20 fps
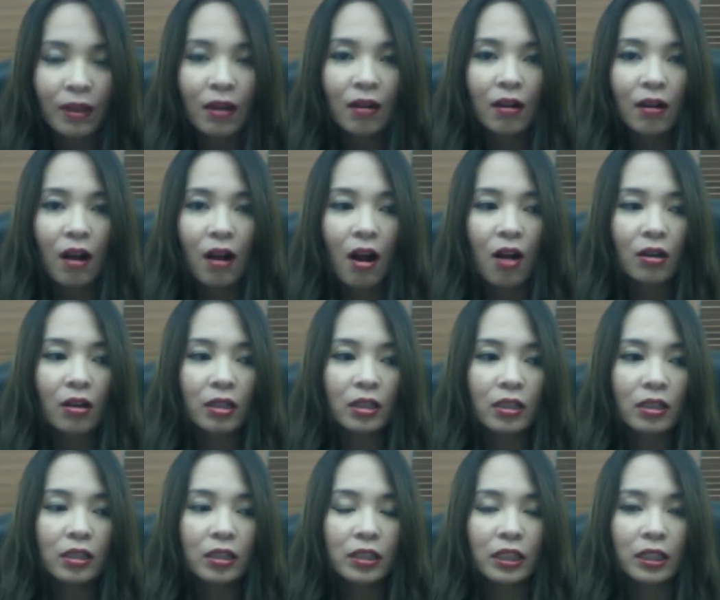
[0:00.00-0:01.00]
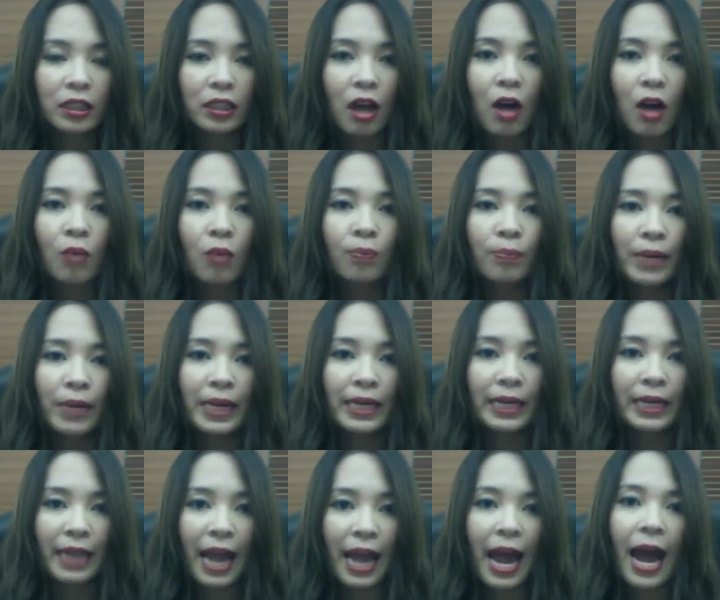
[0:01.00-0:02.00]
ก็คือจะต้องปริ้น
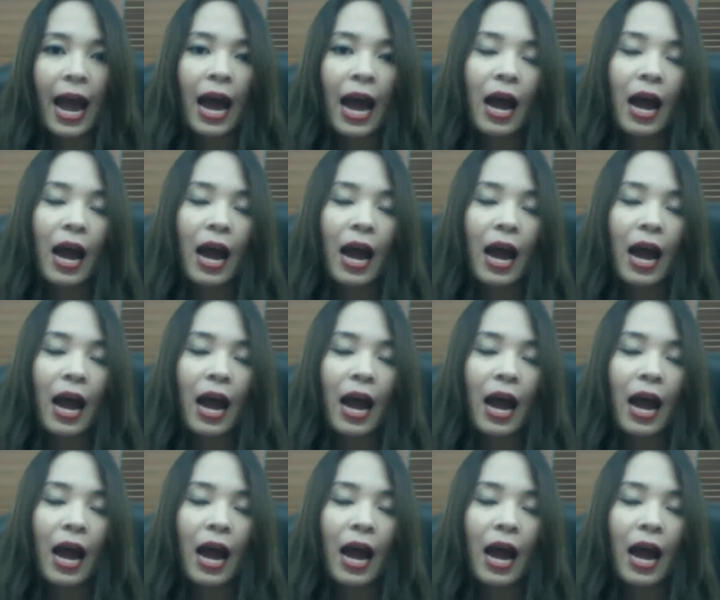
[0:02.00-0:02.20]
หน้า